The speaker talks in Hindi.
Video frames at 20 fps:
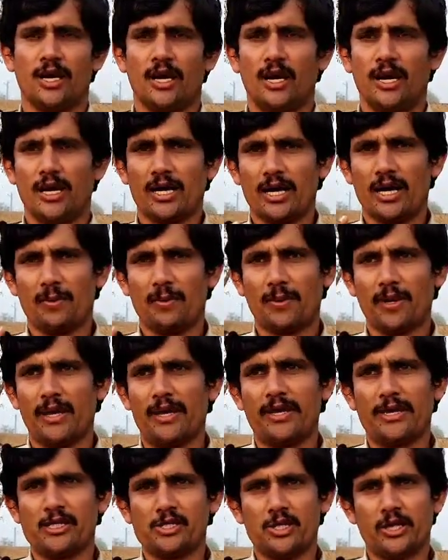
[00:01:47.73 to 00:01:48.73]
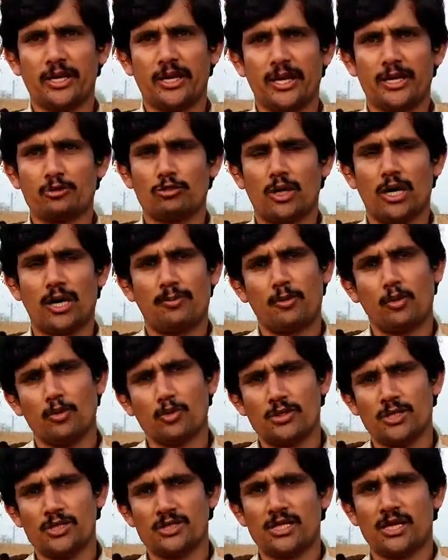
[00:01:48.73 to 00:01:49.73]
अगर आपका एक शेयर है तो आपको
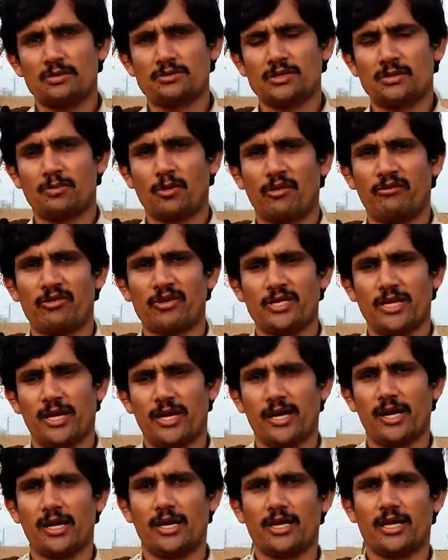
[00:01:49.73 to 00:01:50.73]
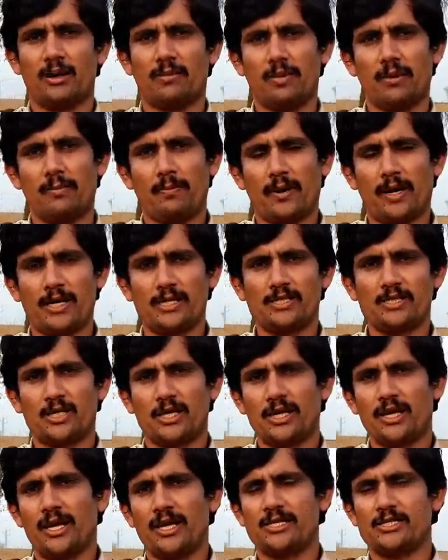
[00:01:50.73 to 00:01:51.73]
उसी हिसाब से प्रॉफिट जाएगा अगर आपके पाँच
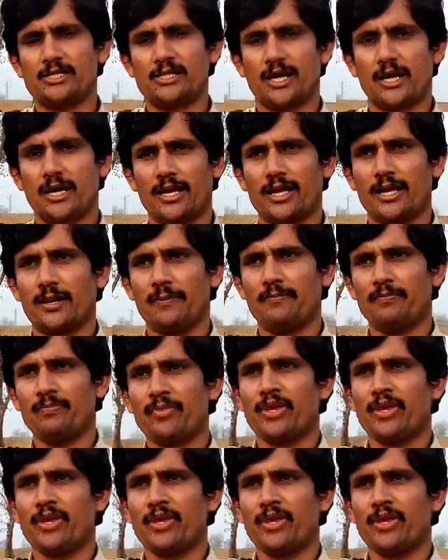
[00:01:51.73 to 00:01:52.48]
शेयर हैं चार हैं